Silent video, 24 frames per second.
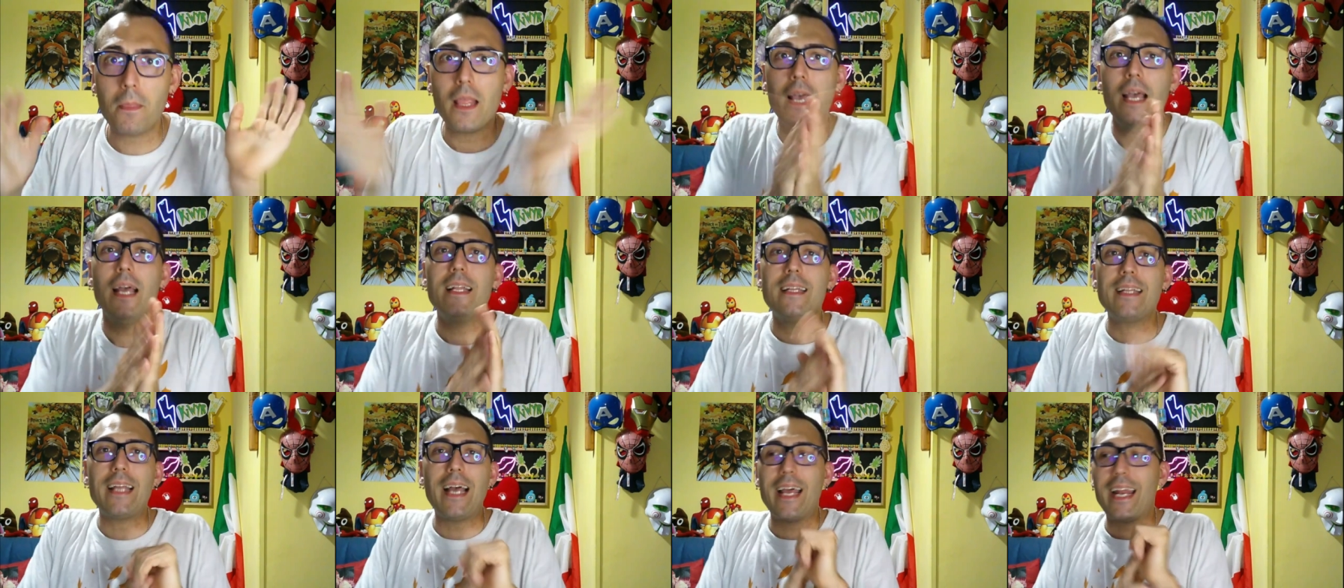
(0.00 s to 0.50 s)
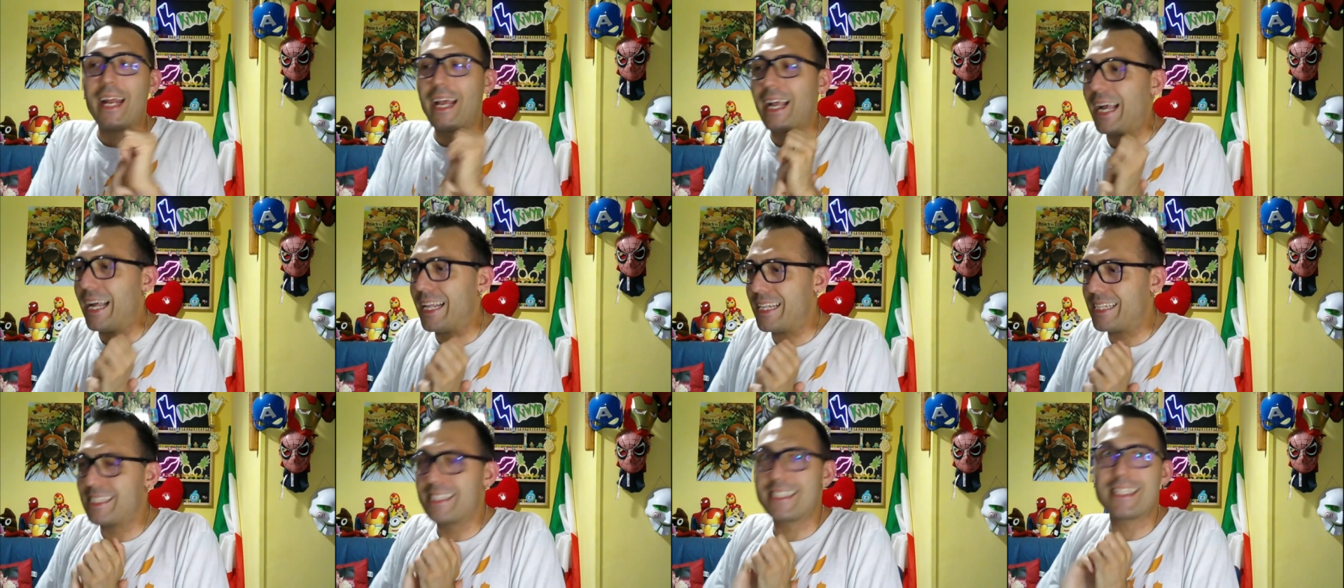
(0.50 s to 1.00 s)
Dai
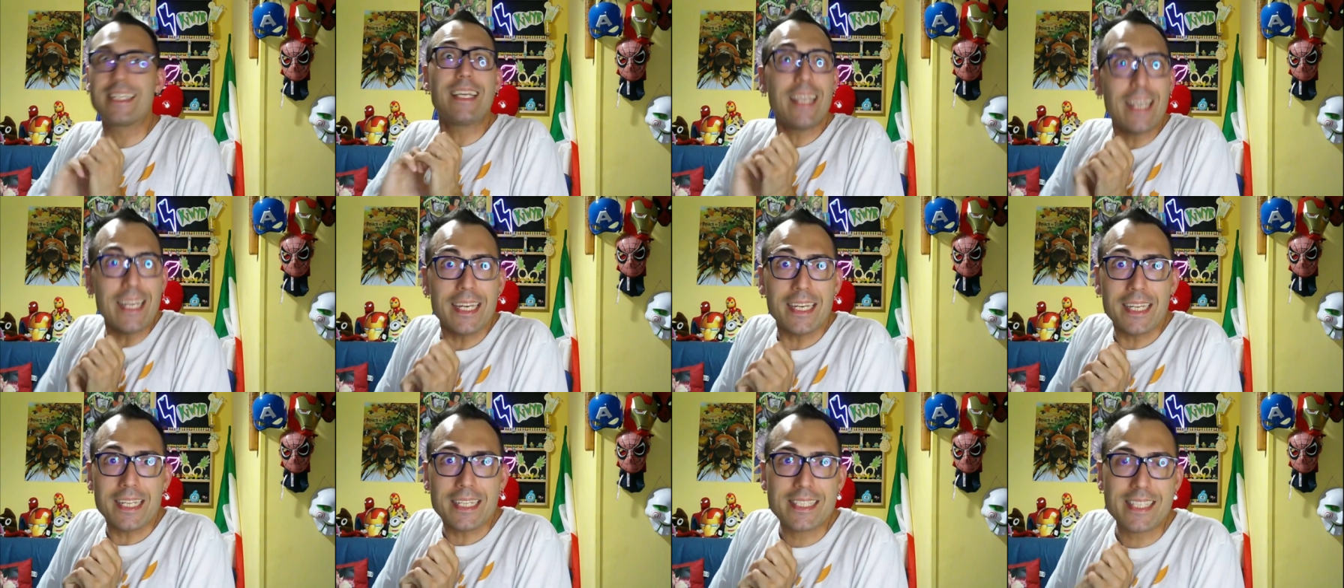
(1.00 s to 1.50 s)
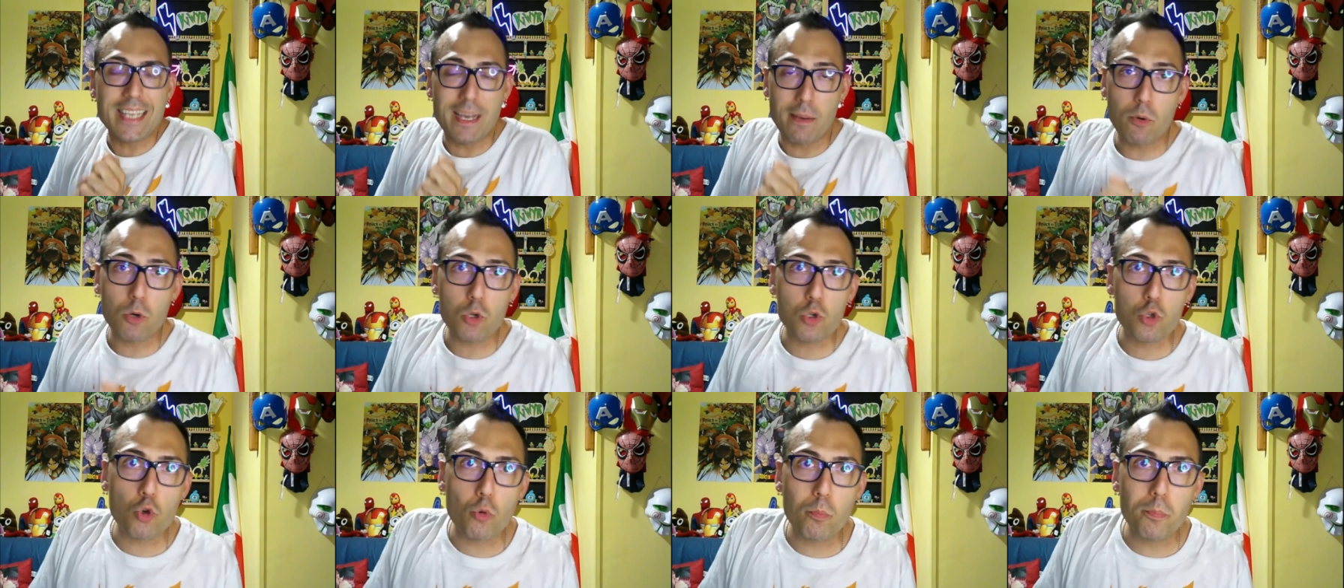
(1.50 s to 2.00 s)
ragazzi, iniziamo
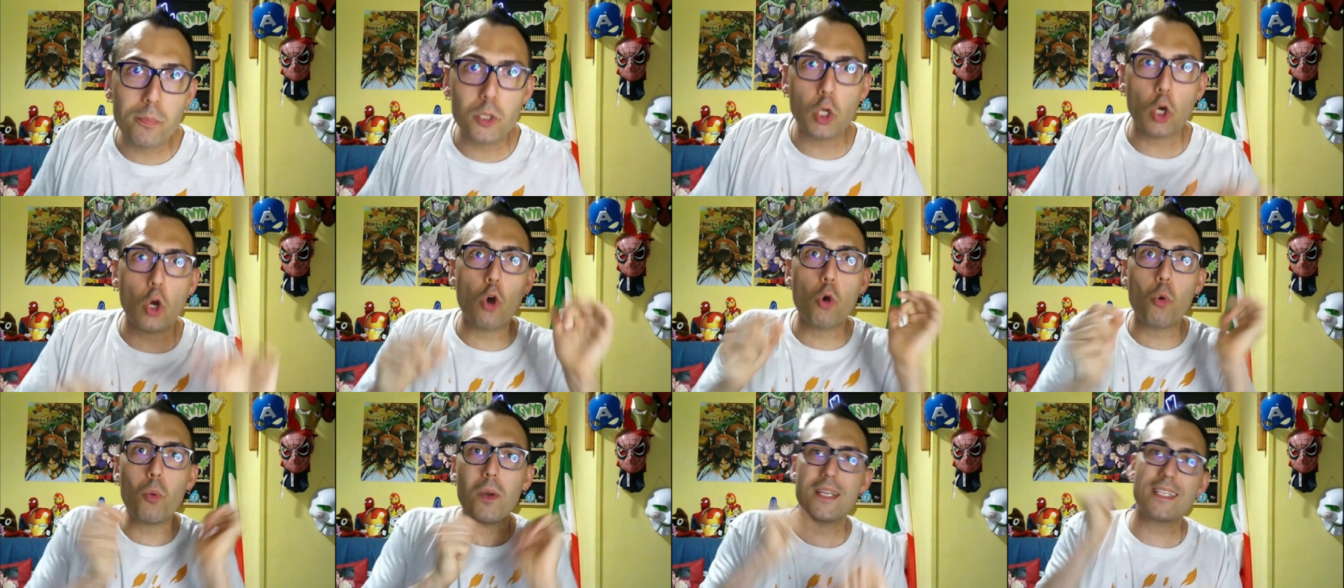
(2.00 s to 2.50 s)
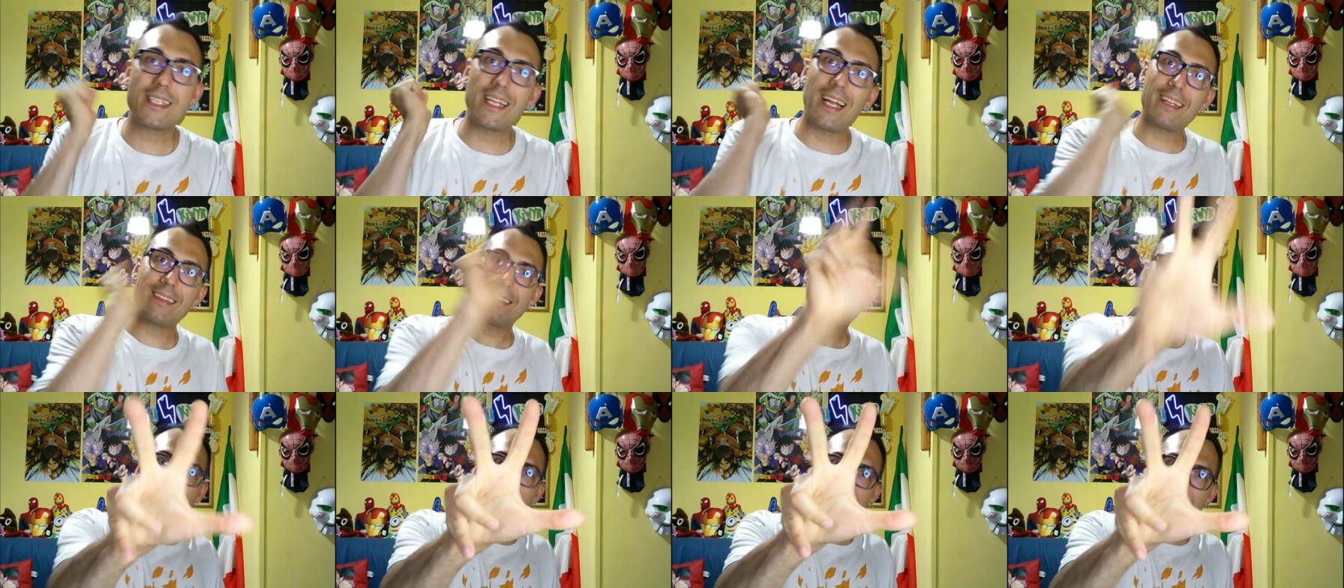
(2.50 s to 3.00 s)
subito con questa
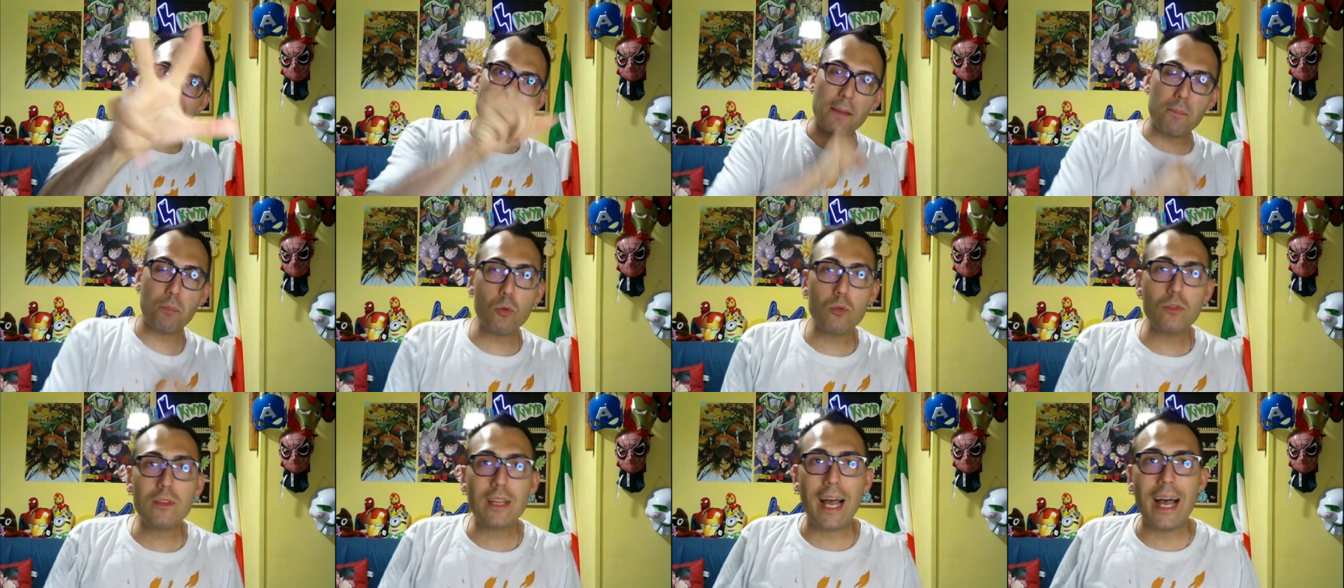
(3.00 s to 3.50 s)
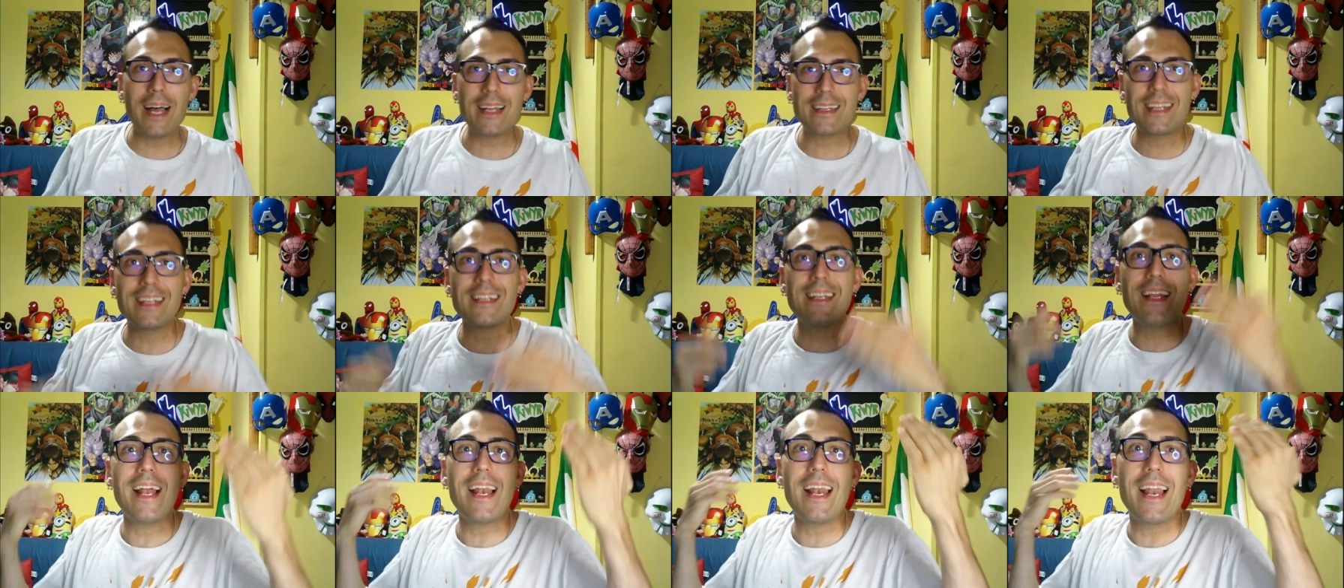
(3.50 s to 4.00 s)
terza puntata
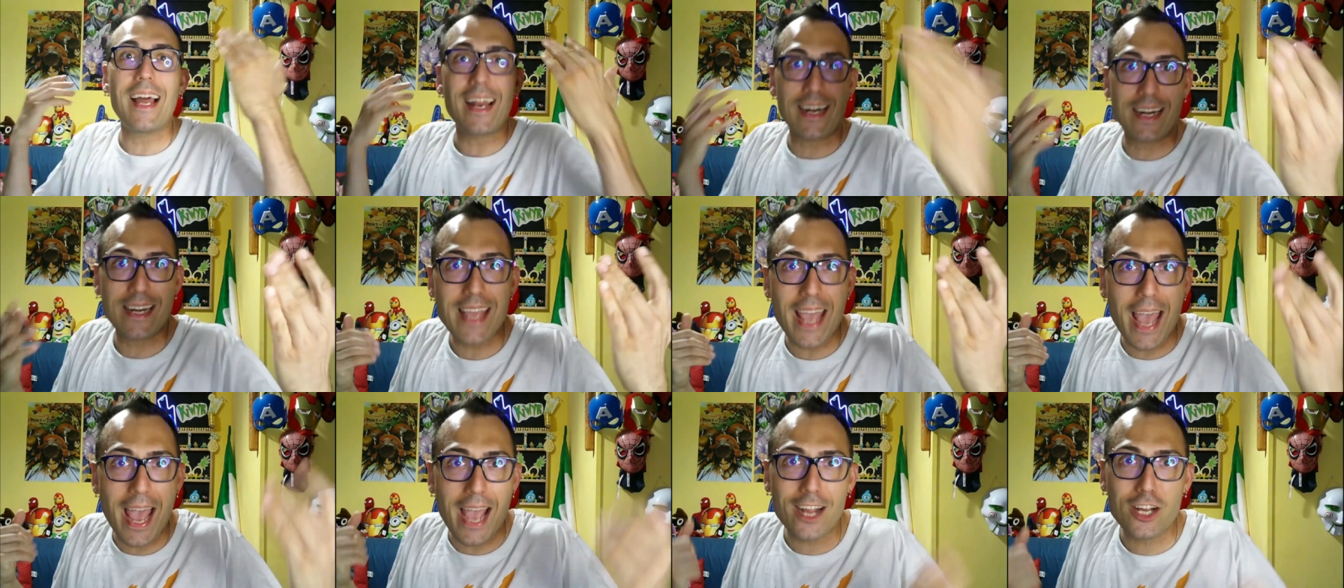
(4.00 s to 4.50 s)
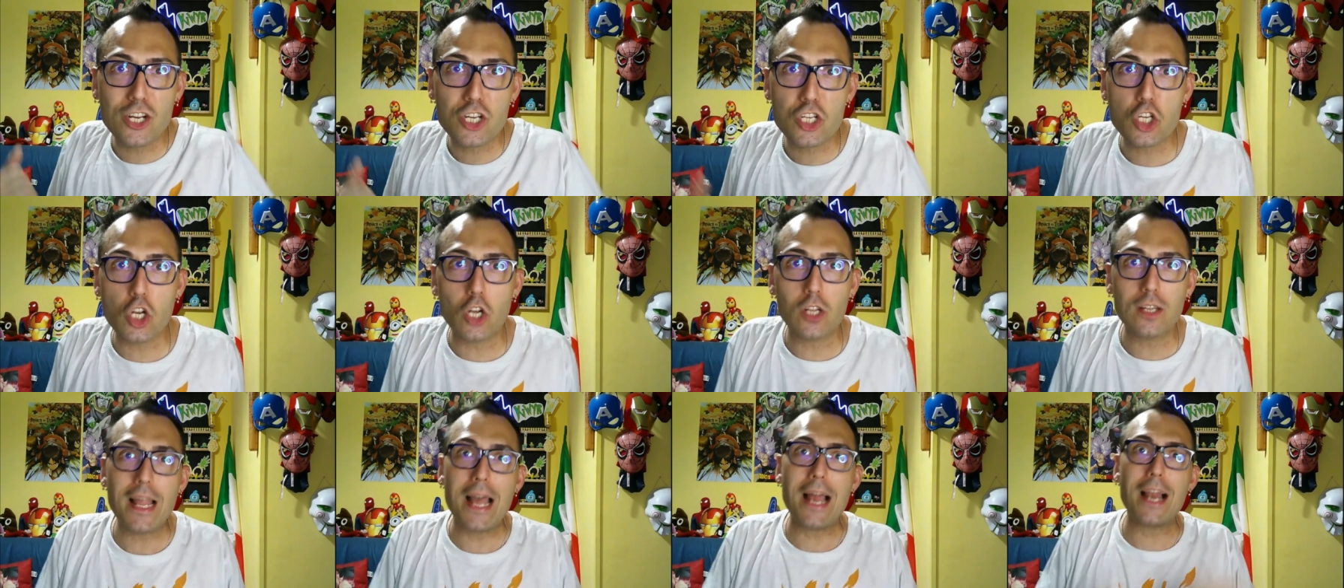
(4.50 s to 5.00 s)
della reaction
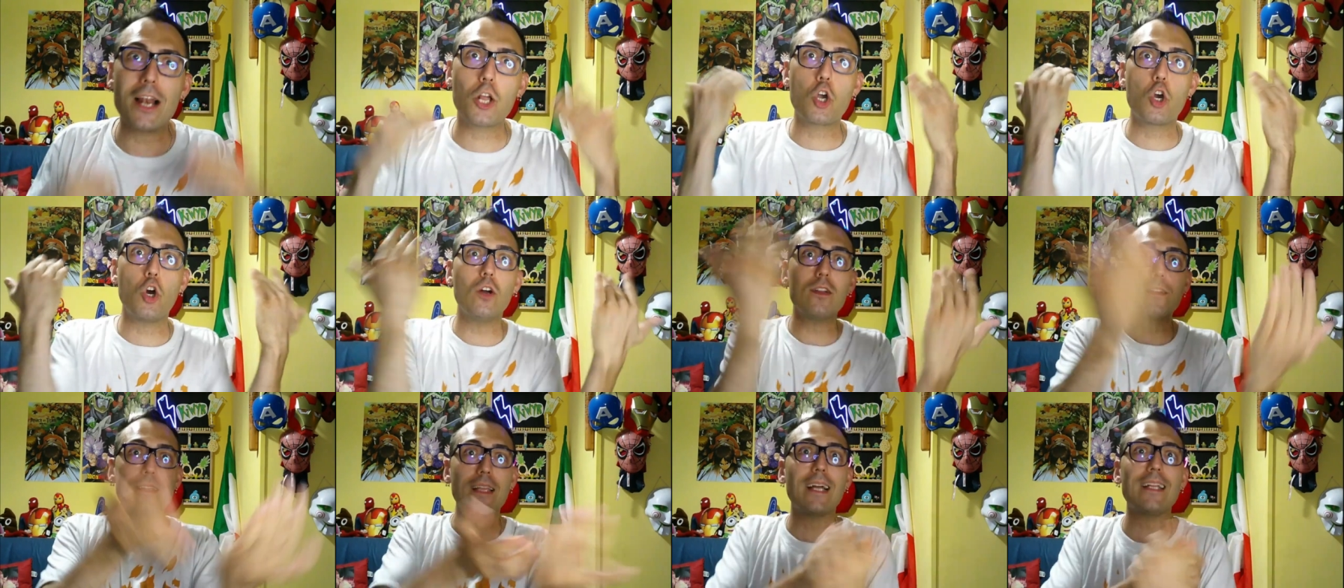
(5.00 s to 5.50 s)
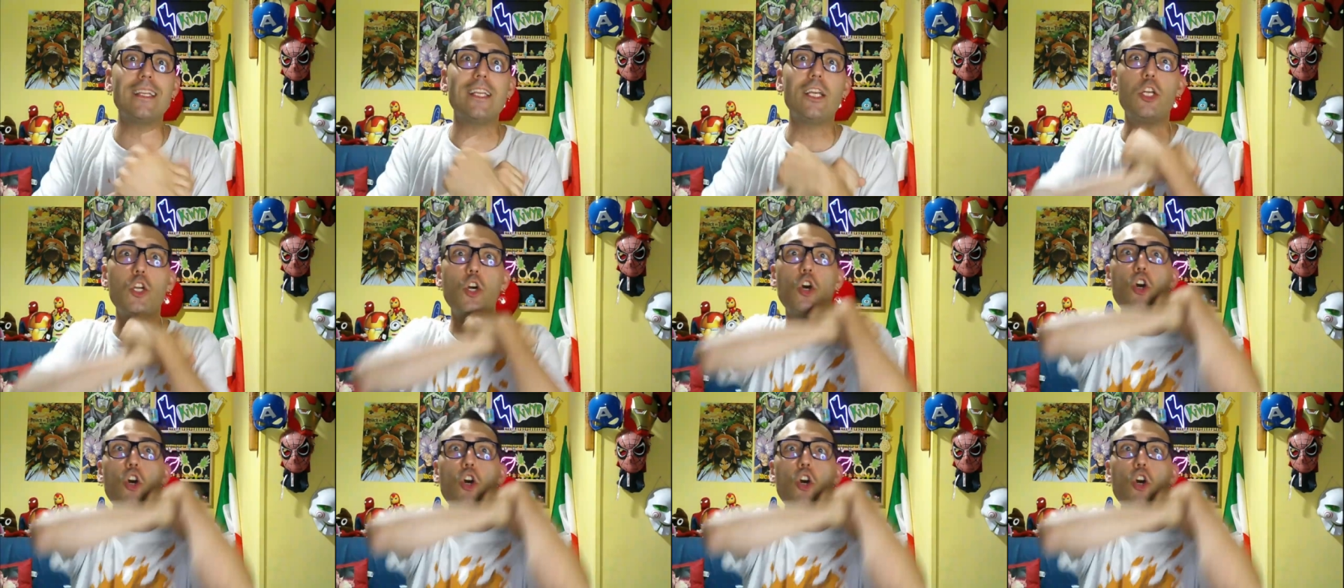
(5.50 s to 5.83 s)
del contadino